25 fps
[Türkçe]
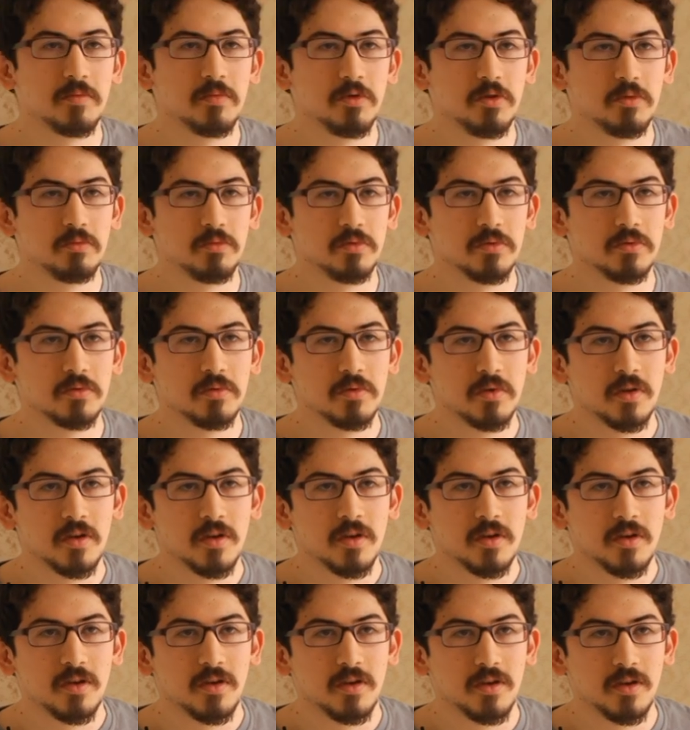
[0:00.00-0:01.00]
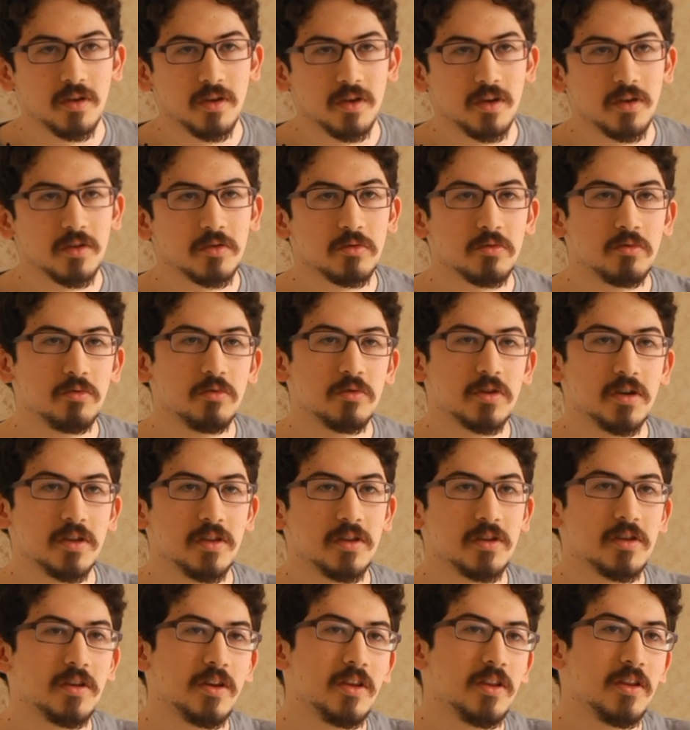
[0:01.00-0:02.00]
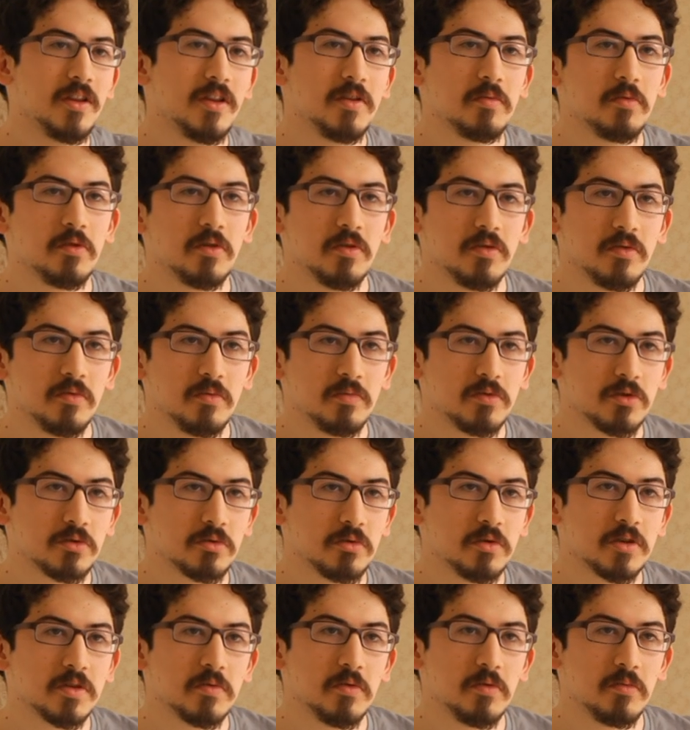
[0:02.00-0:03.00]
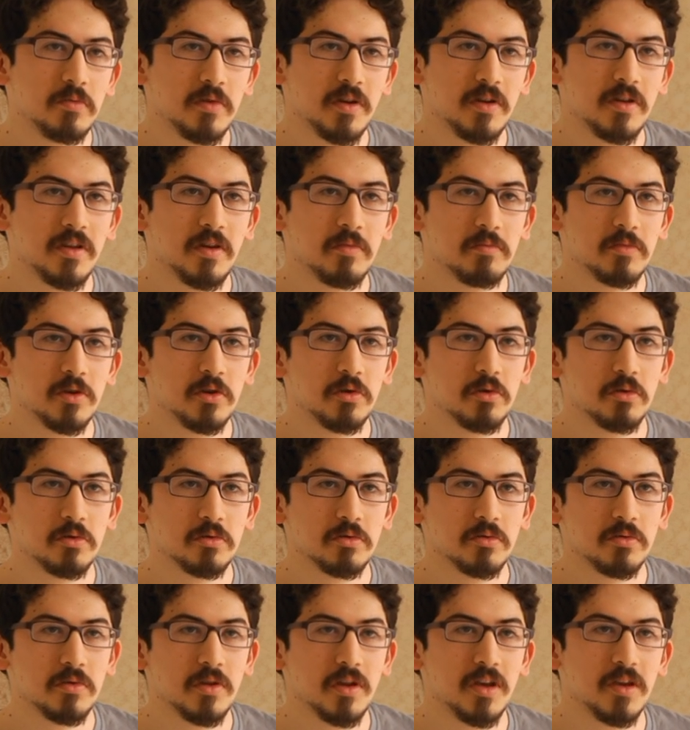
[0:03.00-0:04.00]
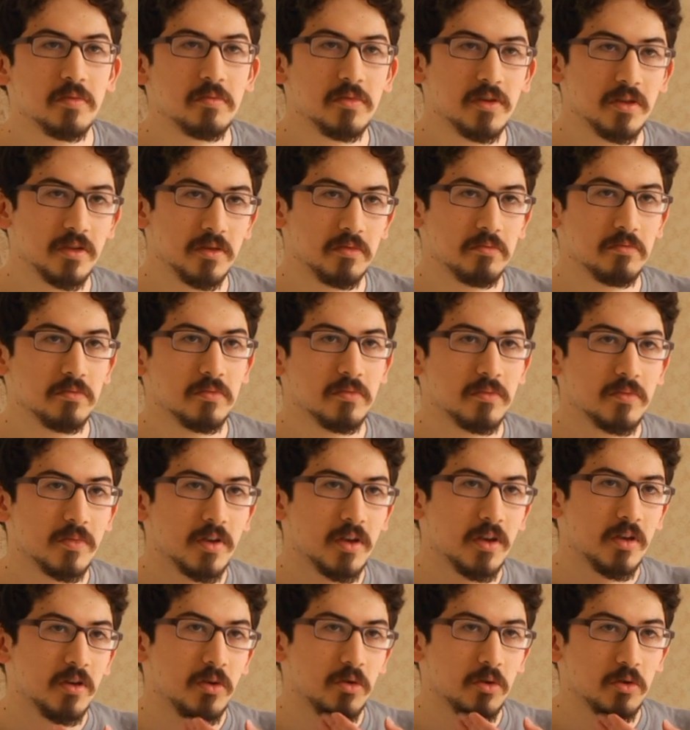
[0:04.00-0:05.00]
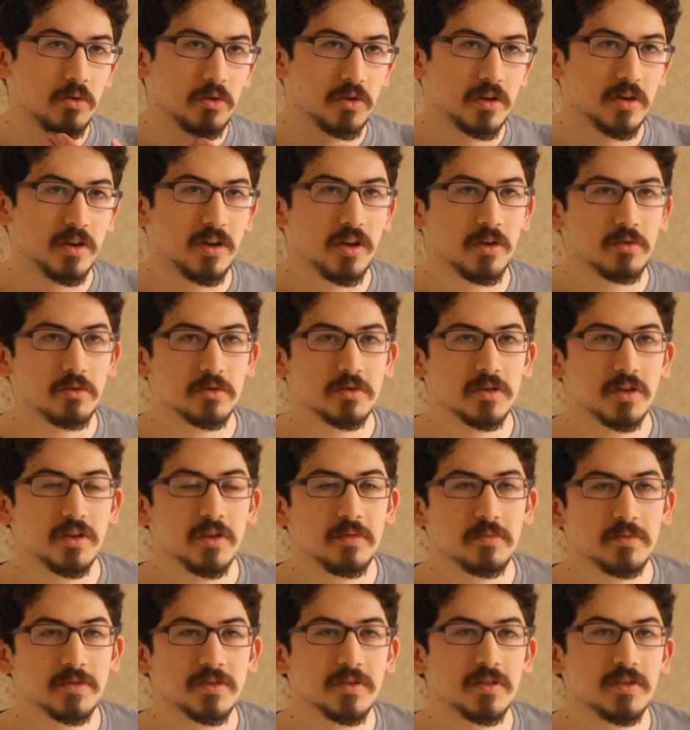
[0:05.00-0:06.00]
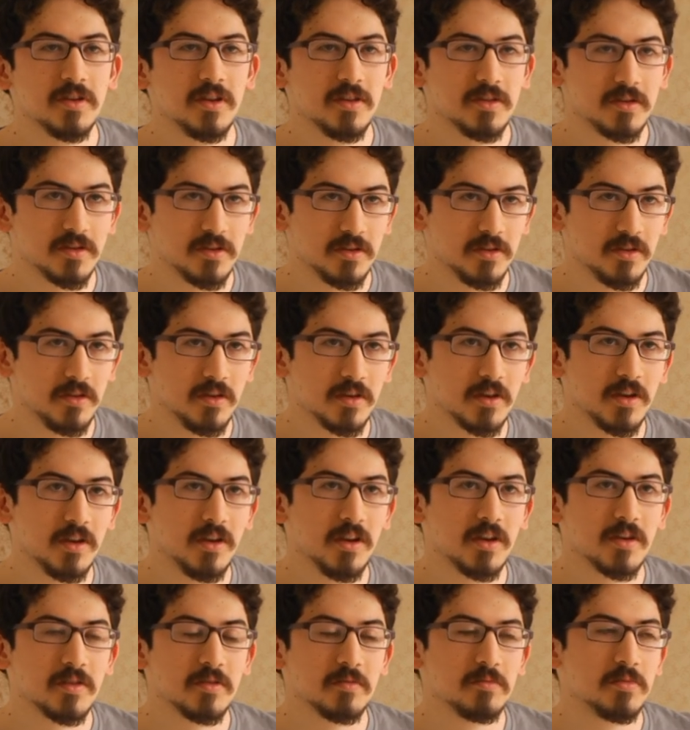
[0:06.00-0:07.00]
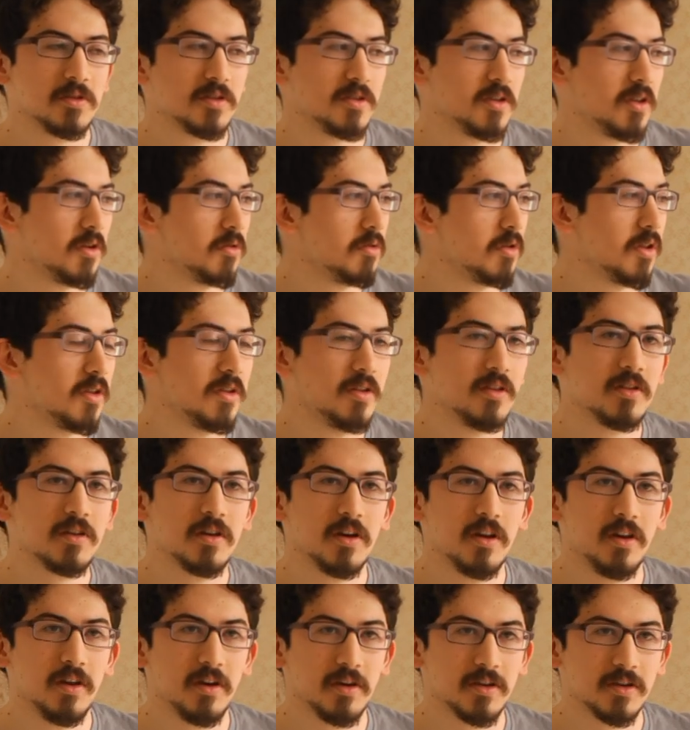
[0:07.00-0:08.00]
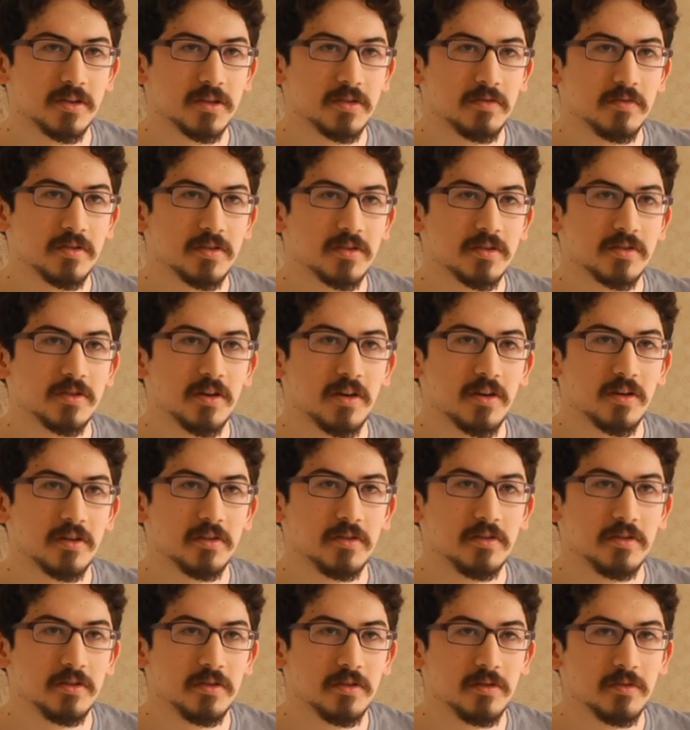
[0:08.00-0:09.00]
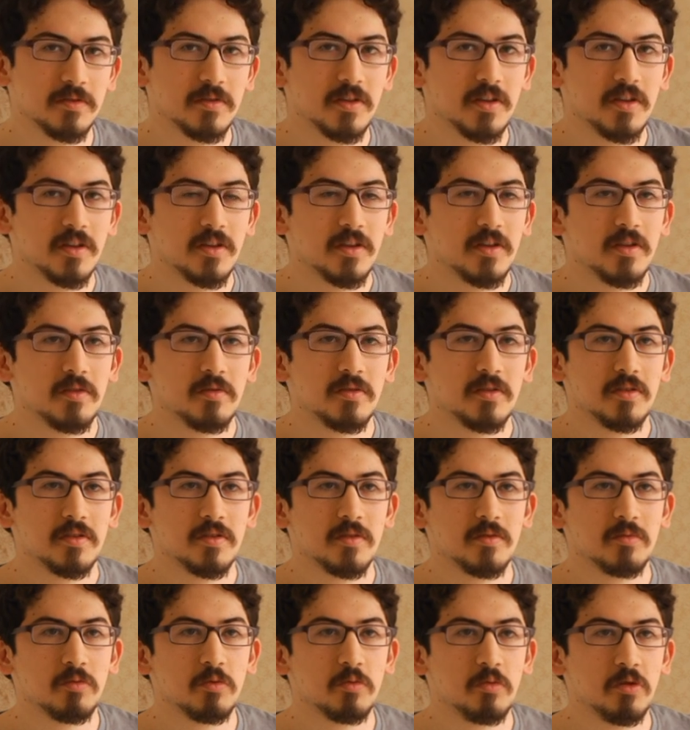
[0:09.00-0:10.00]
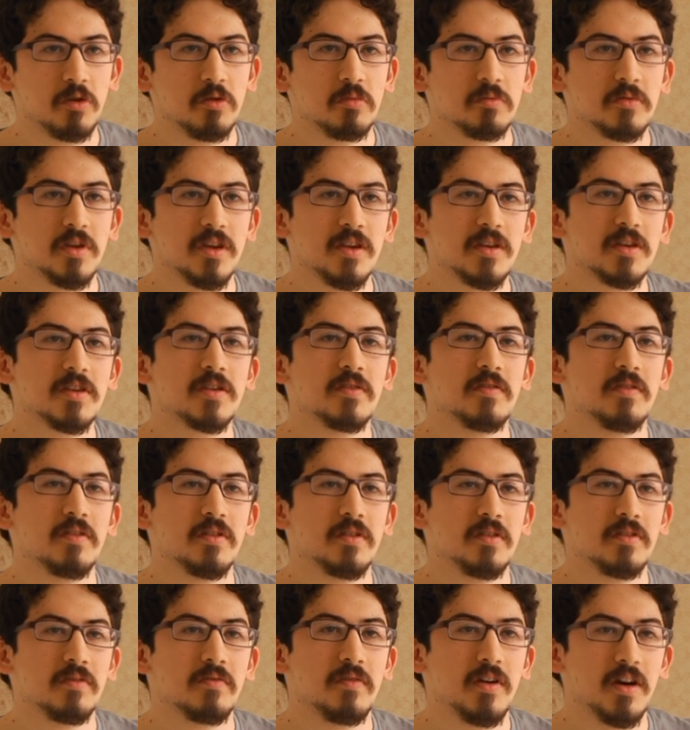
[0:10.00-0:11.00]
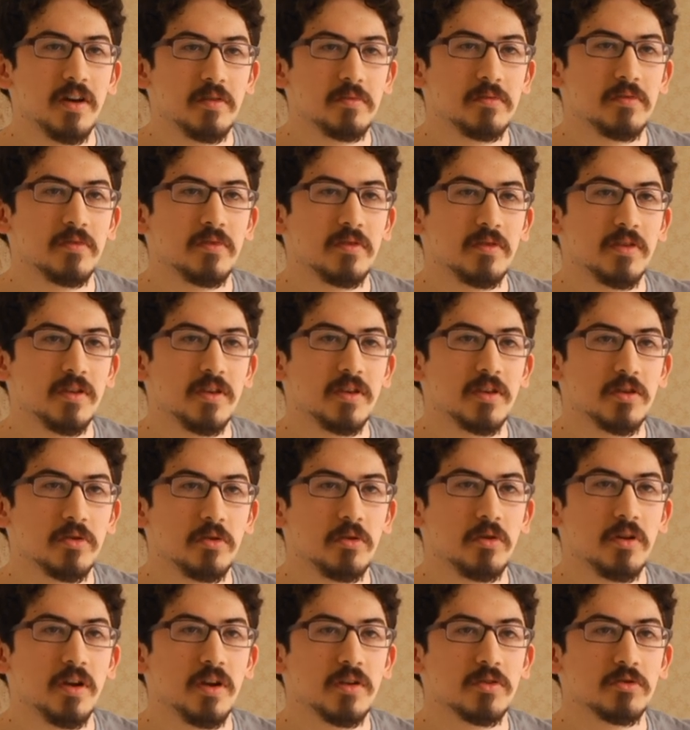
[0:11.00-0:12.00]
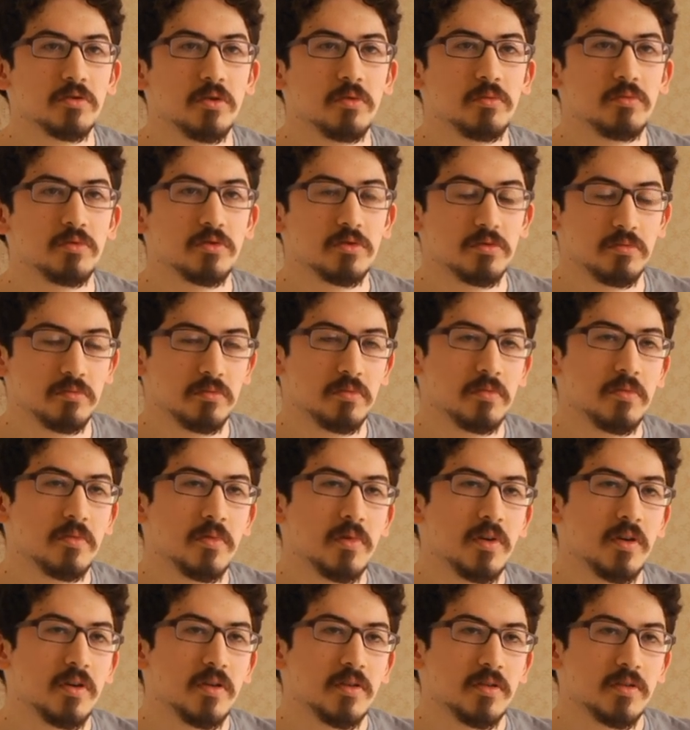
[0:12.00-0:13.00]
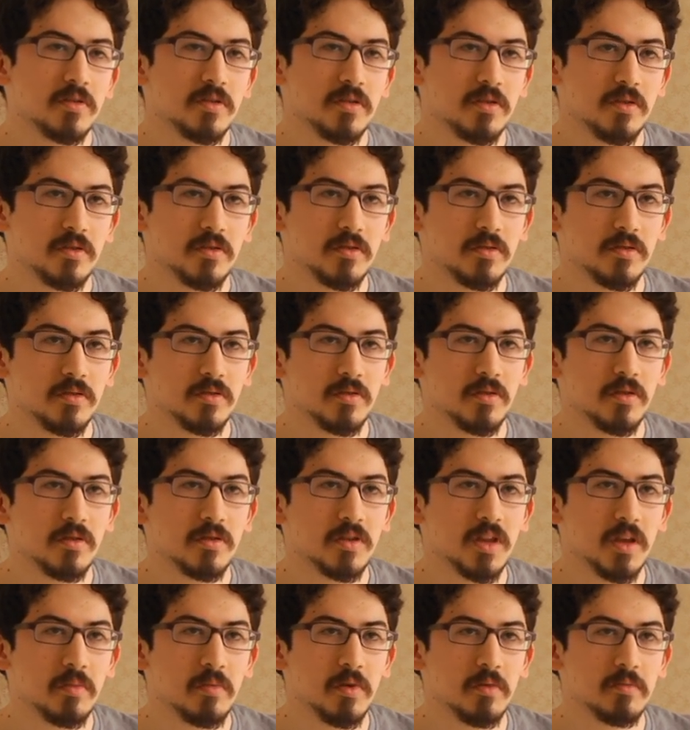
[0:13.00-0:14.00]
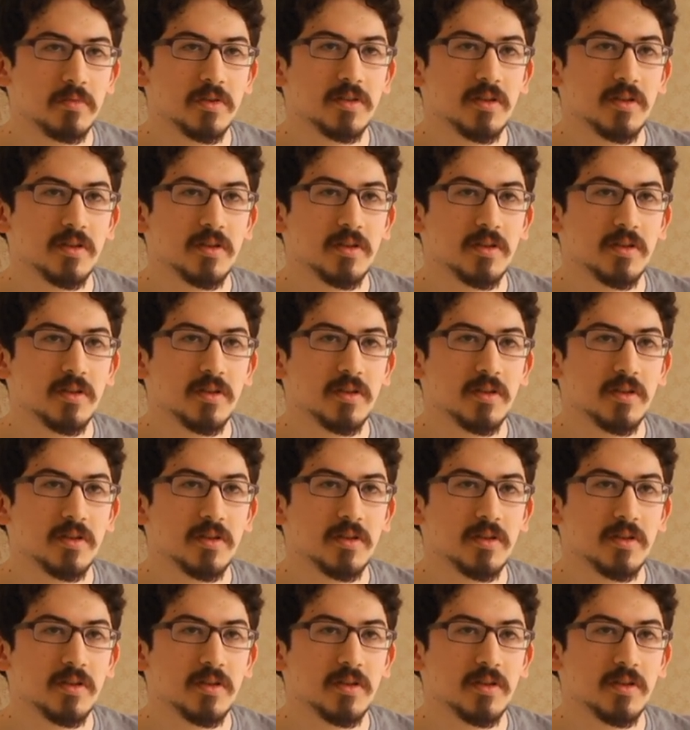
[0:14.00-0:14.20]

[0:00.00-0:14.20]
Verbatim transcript: Bölümün e, ülkedeki en iyi psikoloji bölümlerinden biri olduğundan eminim. Gerek hocalarımızın yetkinliği, gerek bizlere olan ilgi alakası ve sıcaklığı bu bölümde iyi ki var, iyi ki öğrenci olmuşum dememi